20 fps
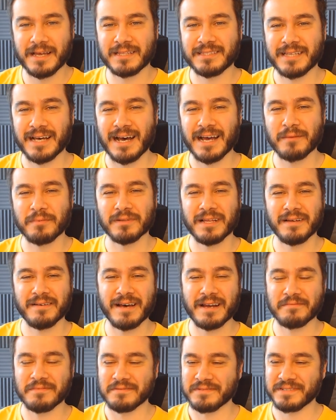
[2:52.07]
Taybula
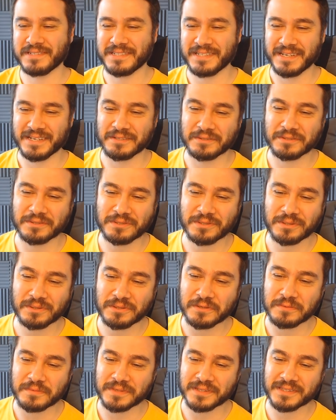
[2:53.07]
vermemişlerdi. O çok
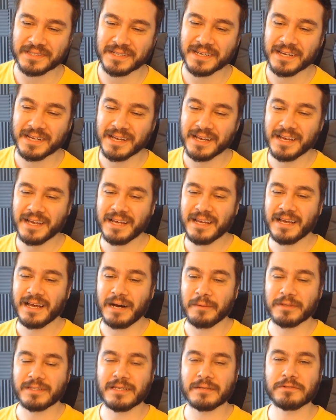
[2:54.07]
komikti.
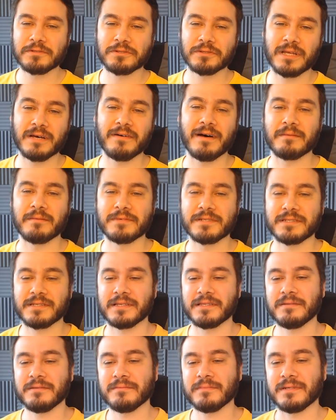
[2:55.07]
Ama tabii şu da varmış
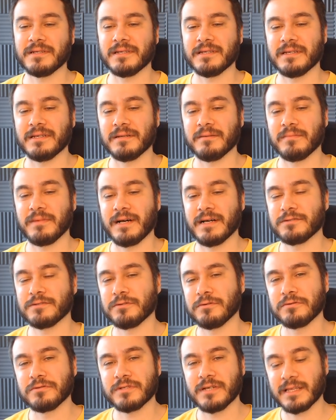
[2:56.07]
sanırım. E, bazı
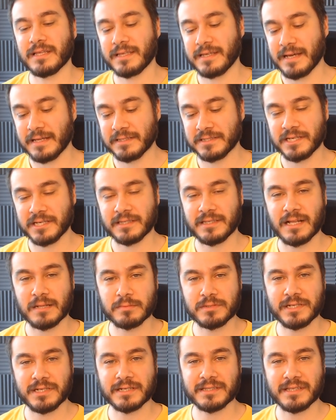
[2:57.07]
oyuncular da kendi çatal
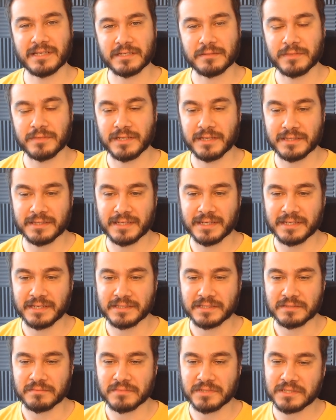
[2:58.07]
bıçak takımını yanında
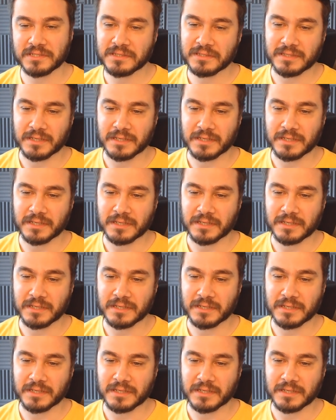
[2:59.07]
getirmiş.